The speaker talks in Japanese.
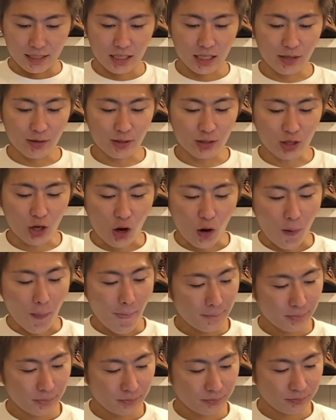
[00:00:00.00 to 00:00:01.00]
行きましょ
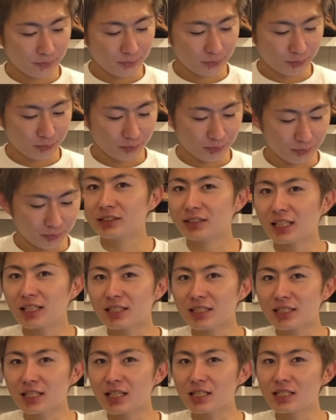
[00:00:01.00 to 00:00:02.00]
うはい
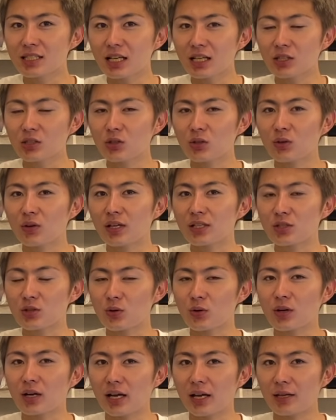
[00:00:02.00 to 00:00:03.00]
シャッシャッシャッとは
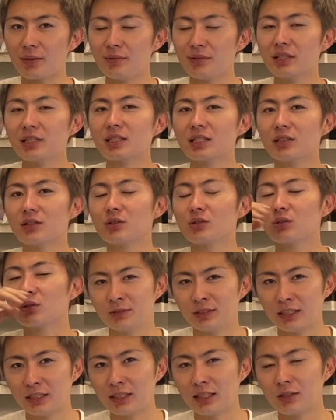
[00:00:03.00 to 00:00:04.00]
紹介皆さんの
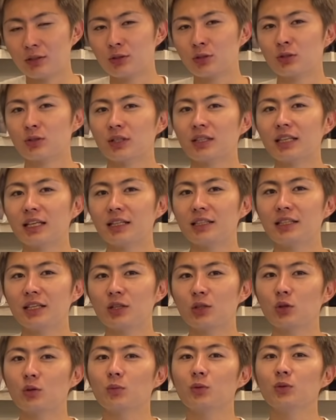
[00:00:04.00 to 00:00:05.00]
絶対靴は出る
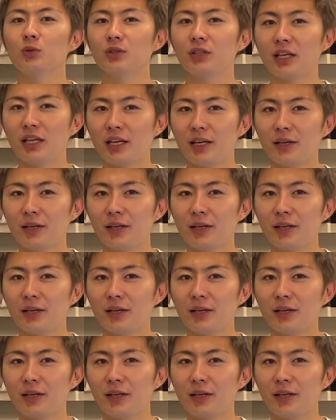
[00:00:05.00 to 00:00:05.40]
と思うんで